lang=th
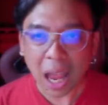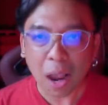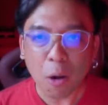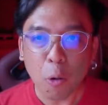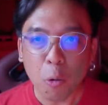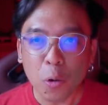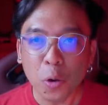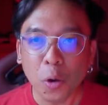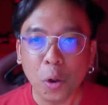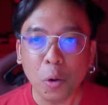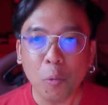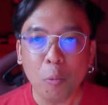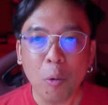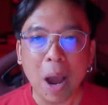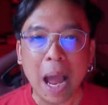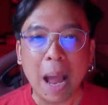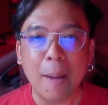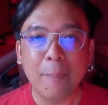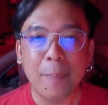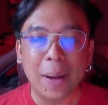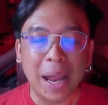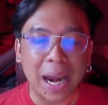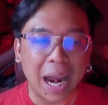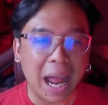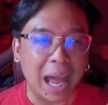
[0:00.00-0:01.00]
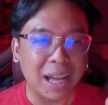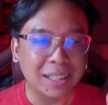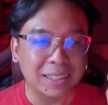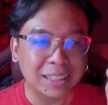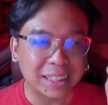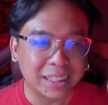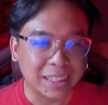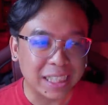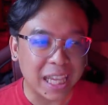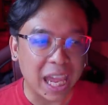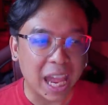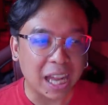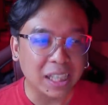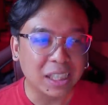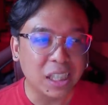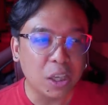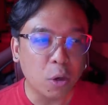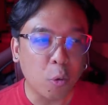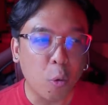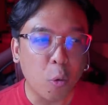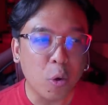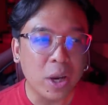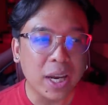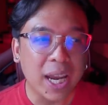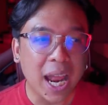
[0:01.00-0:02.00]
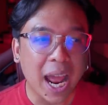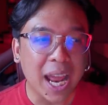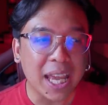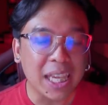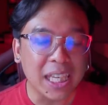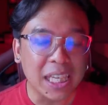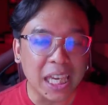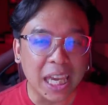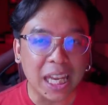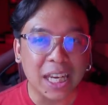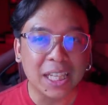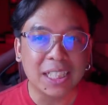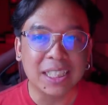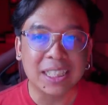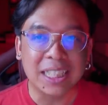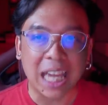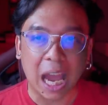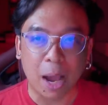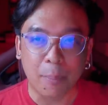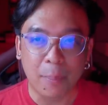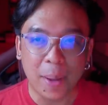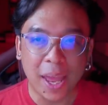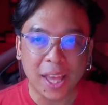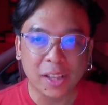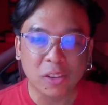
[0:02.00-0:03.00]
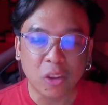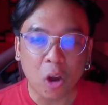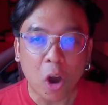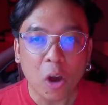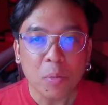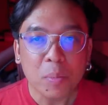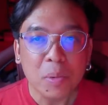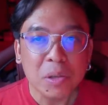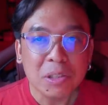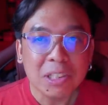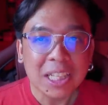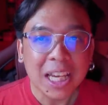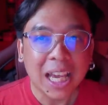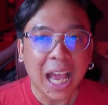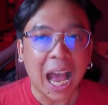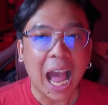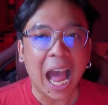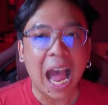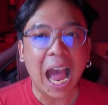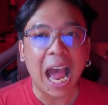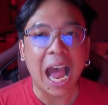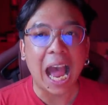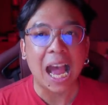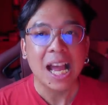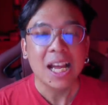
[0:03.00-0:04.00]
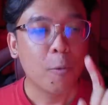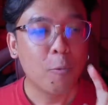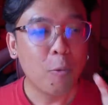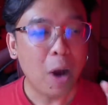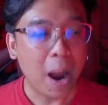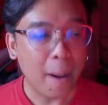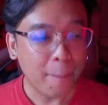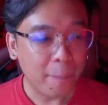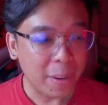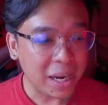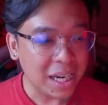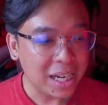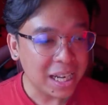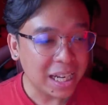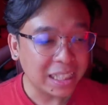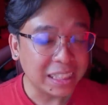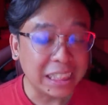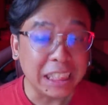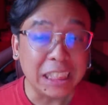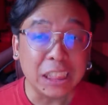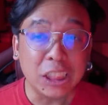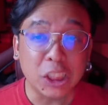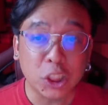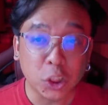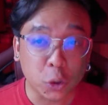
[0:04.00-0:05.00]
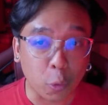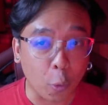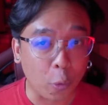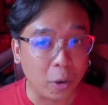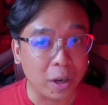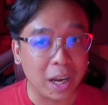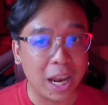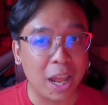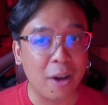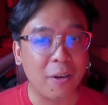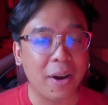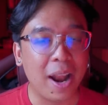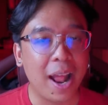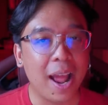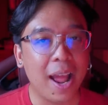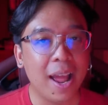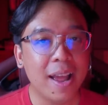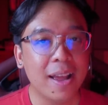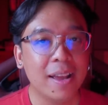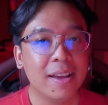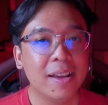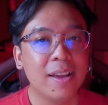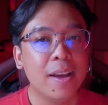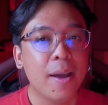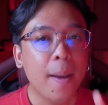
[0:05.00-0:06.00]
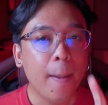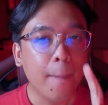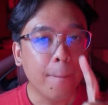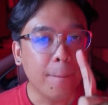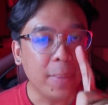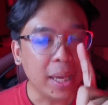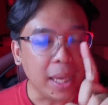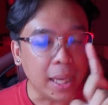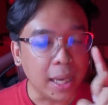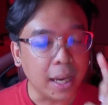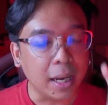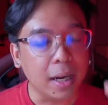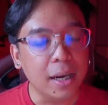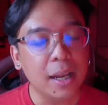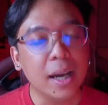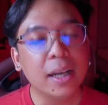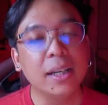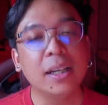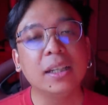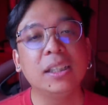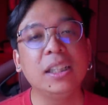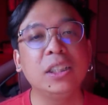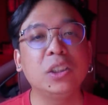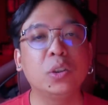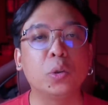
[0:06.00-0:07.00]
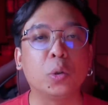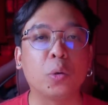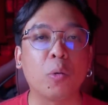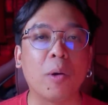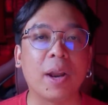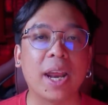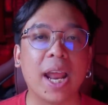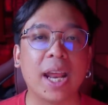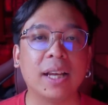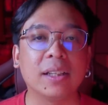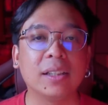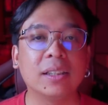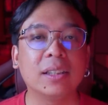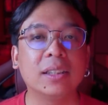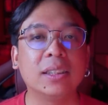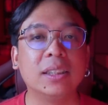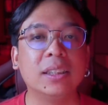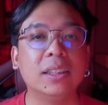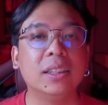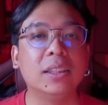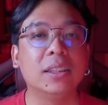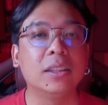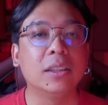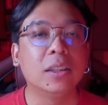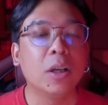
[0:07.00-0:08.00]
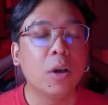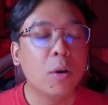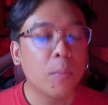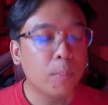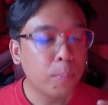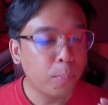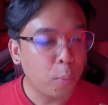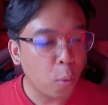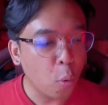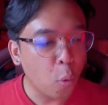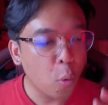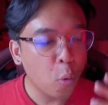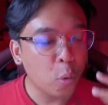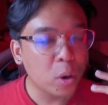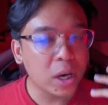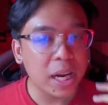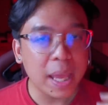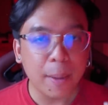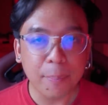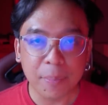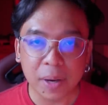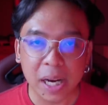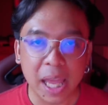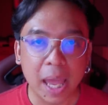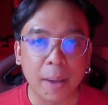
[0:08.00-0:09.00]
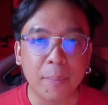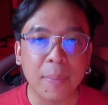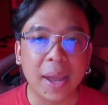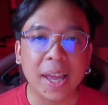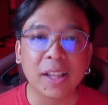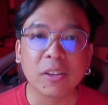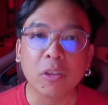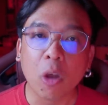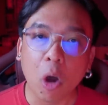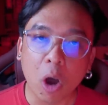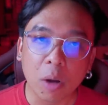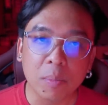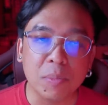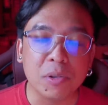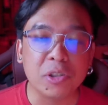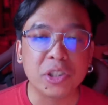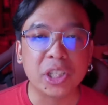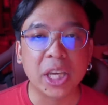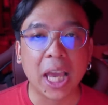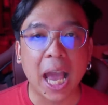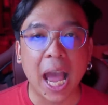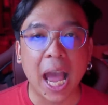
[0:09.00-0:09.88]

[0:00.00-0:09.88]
ถ้าคุณคิดว่าพลังเสียงที่คุณได้ยินจากเพลงทอสมิวสิก้าว่าเป็นเรื่องที่สุดแล้วนะ มีอีกเรื่องหนึ่งที่สุดกว่านั้นก็คือ ผู้เรียบเรียงเพลงทอสมิวสิ